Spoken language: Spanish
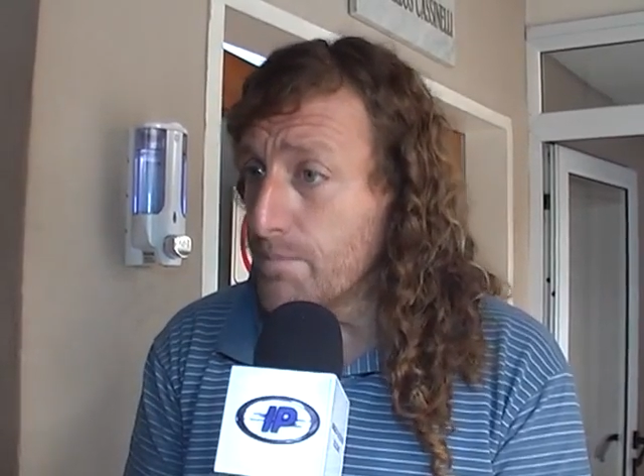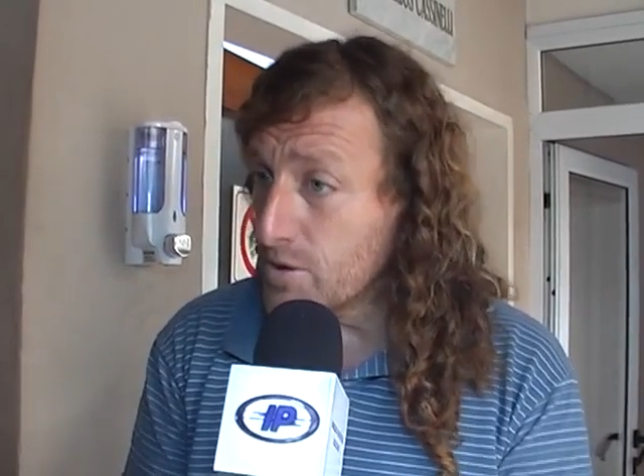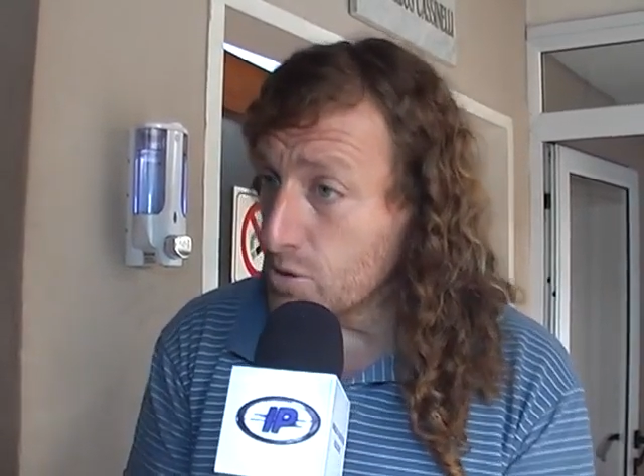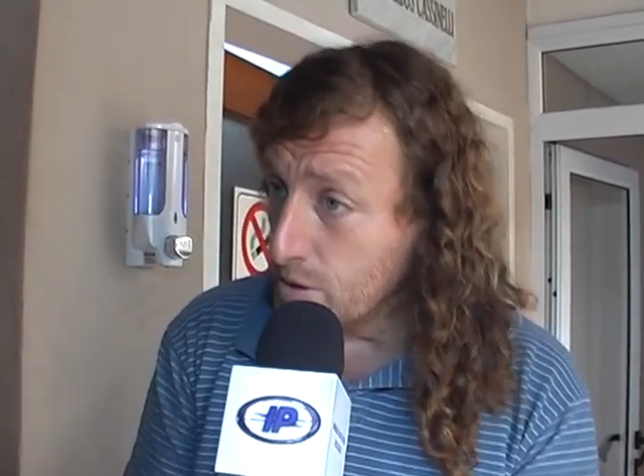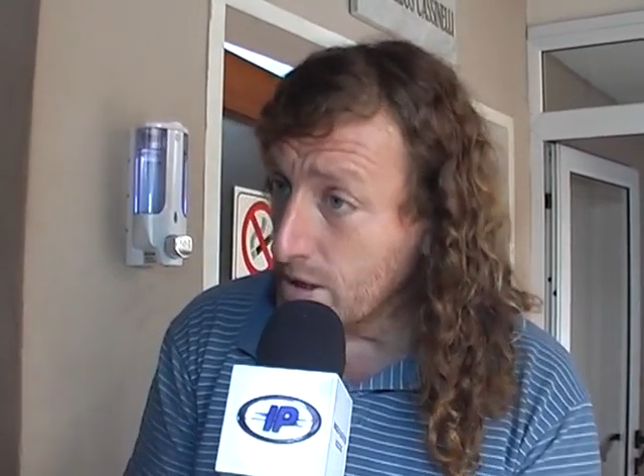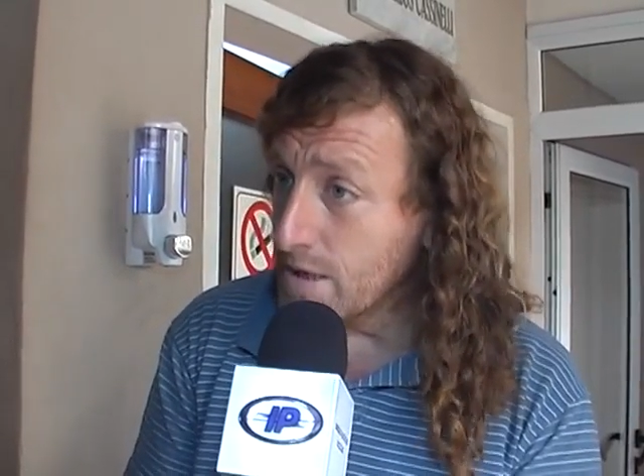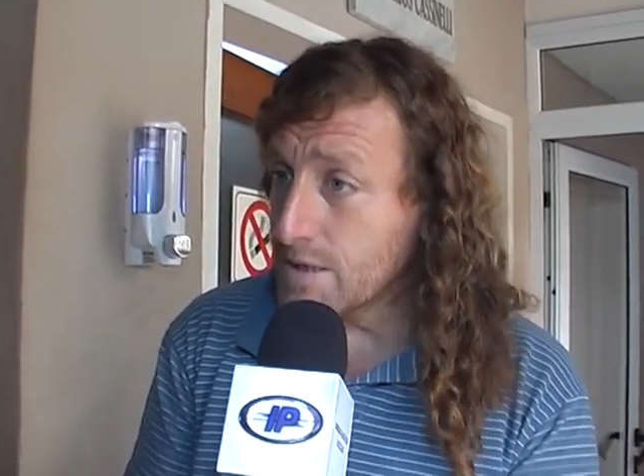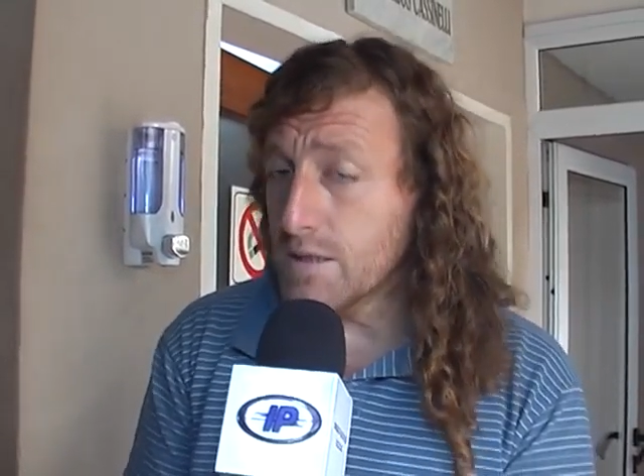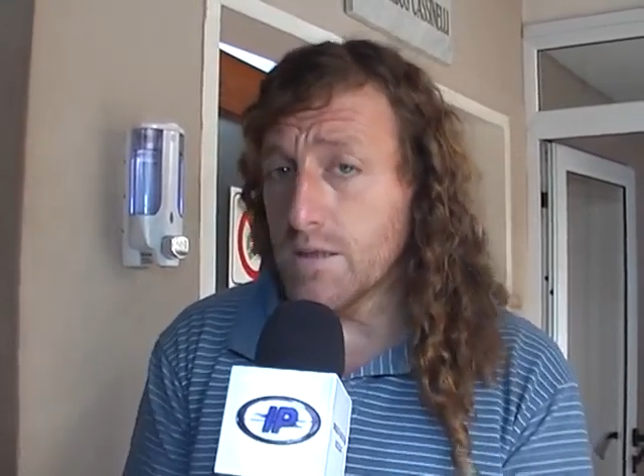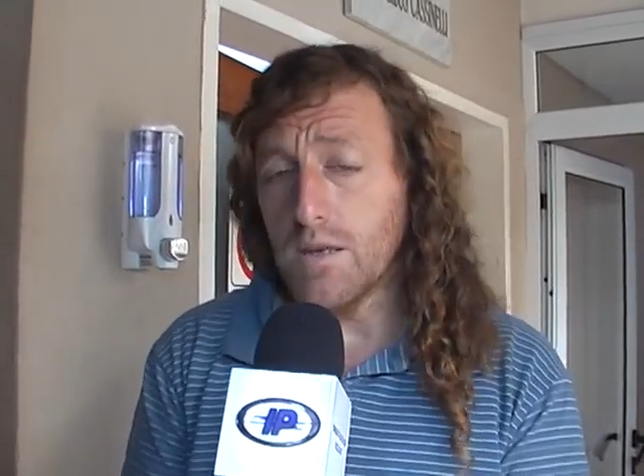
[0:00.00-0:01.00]
de
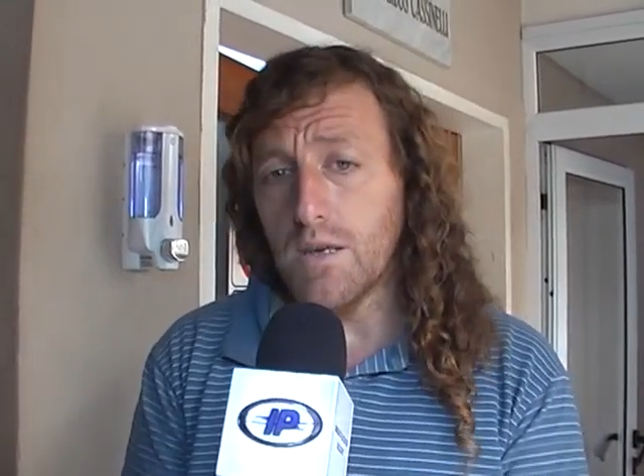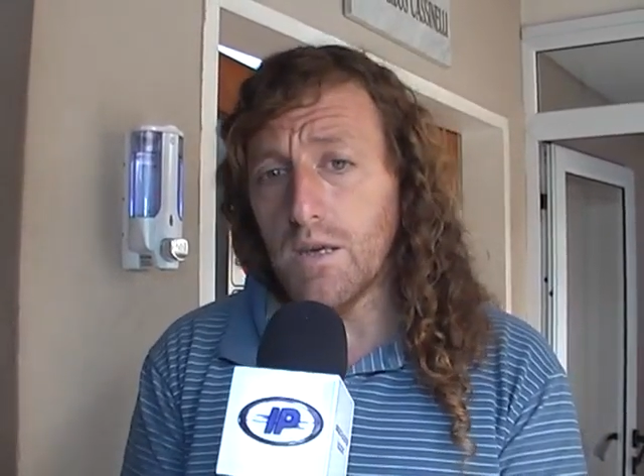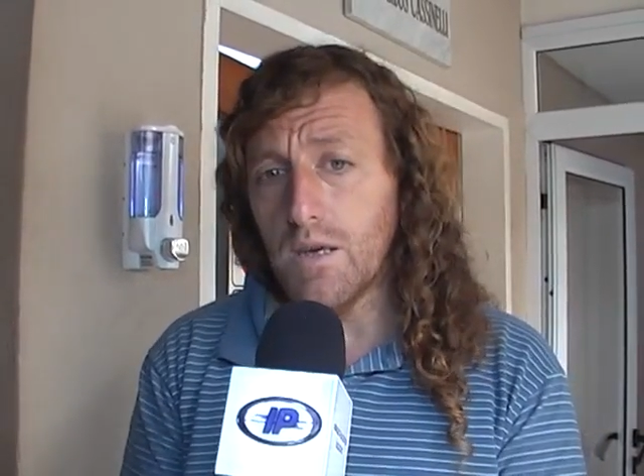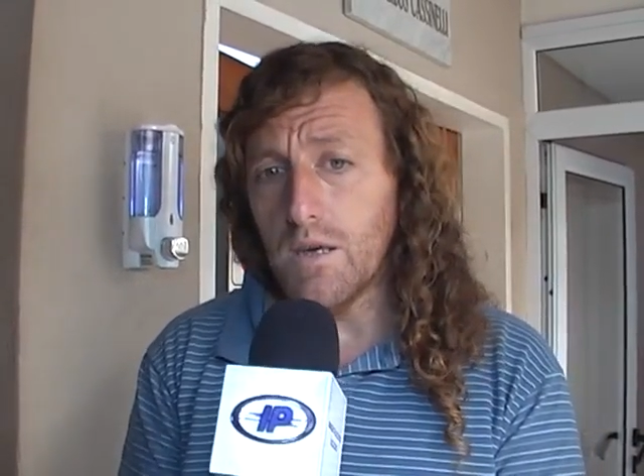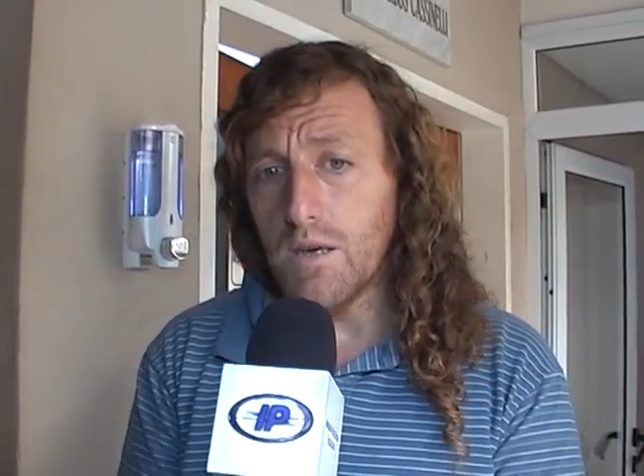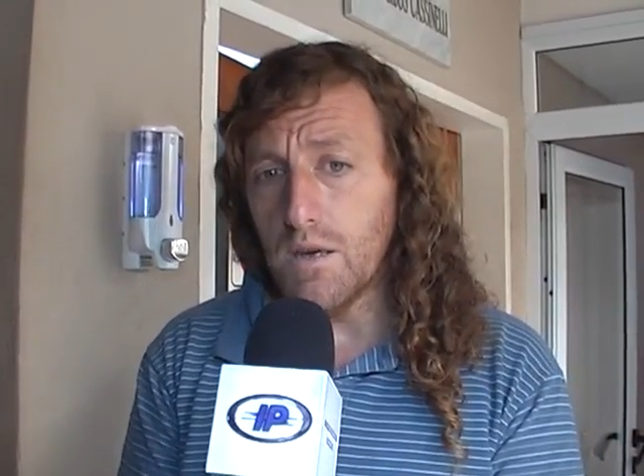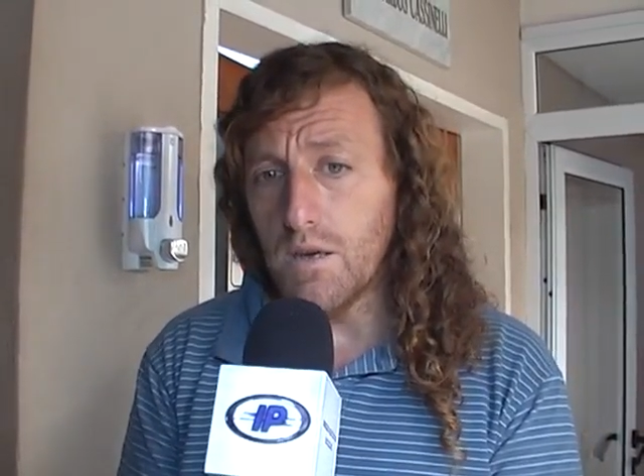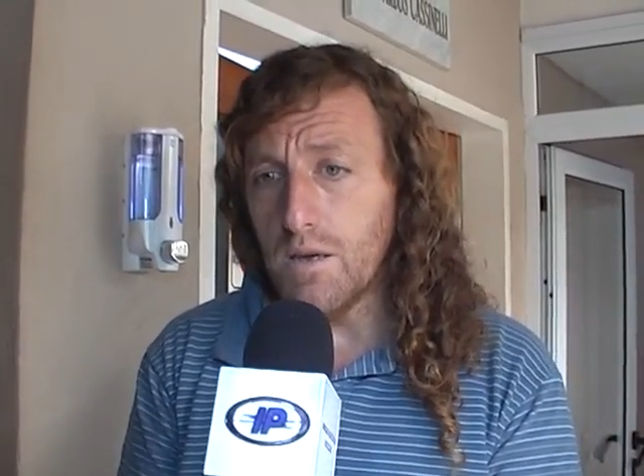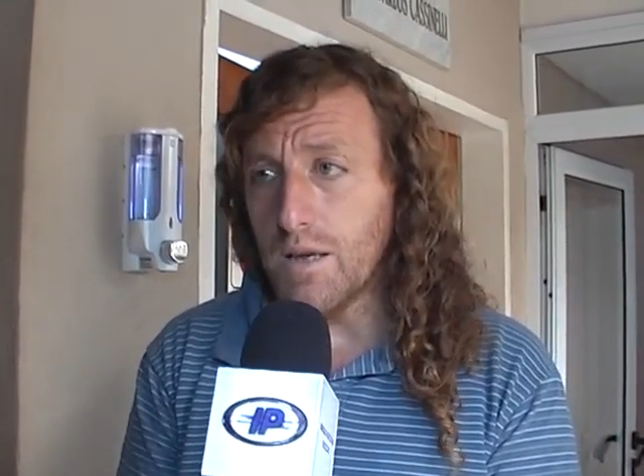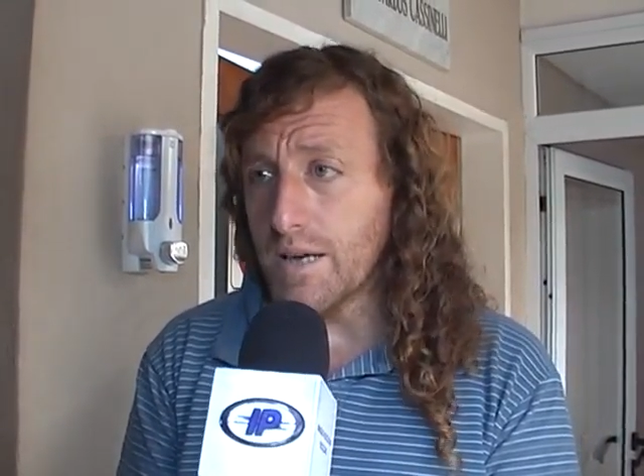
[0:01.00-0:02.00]
patovicas
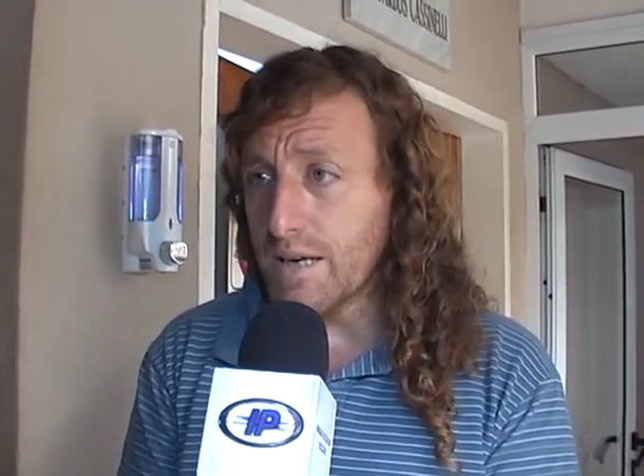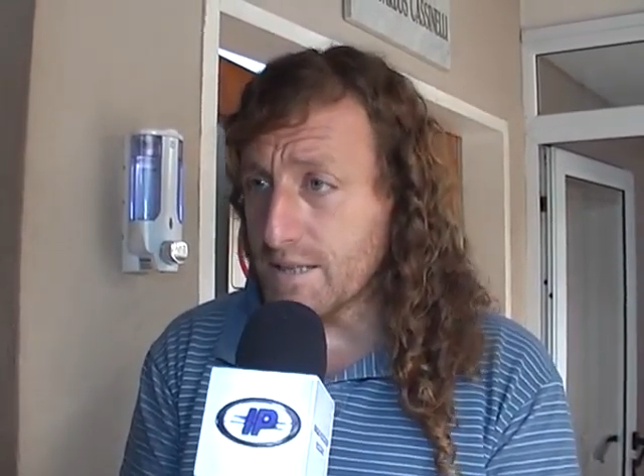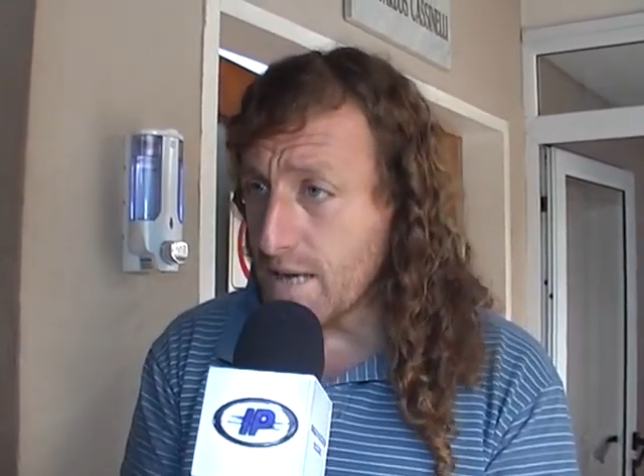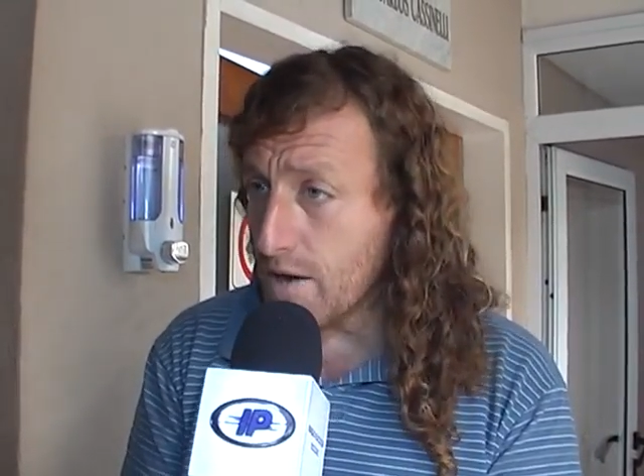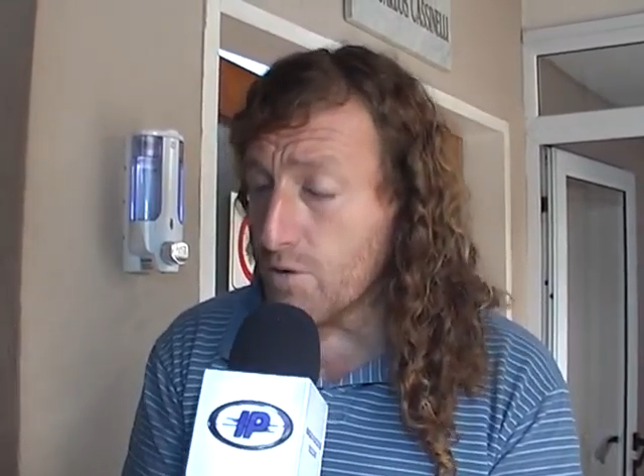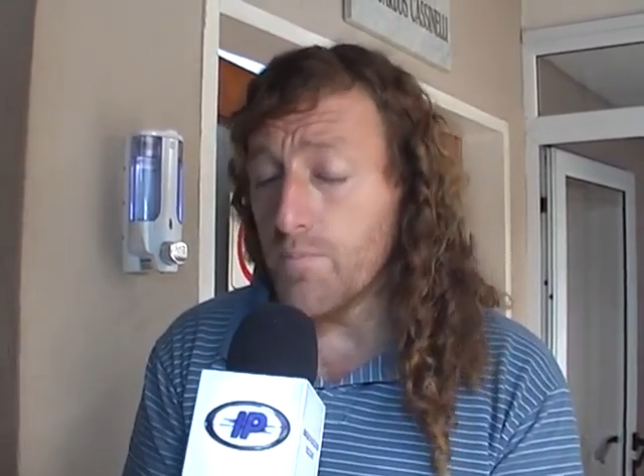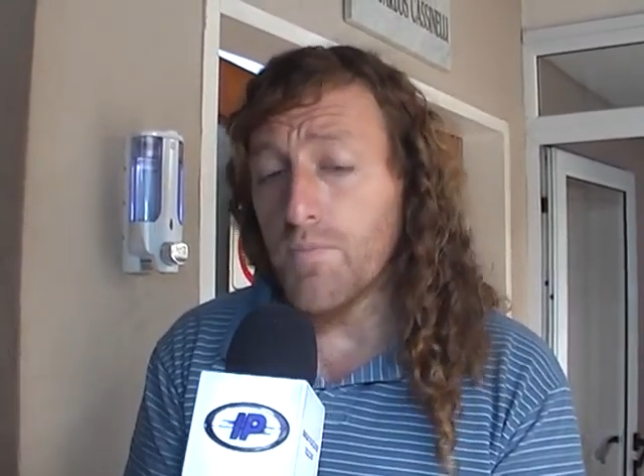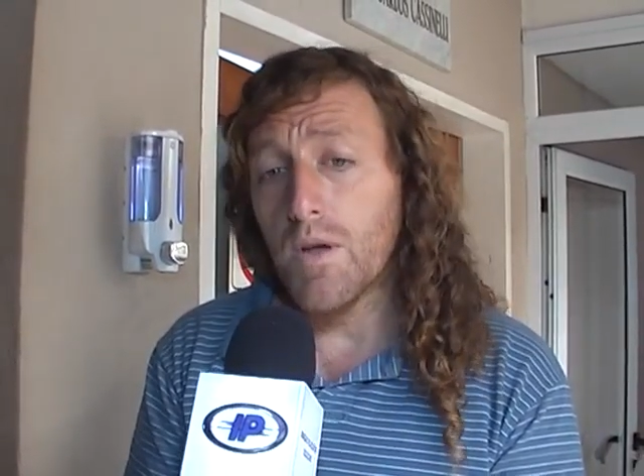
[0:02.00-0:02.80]
eh, ingresaron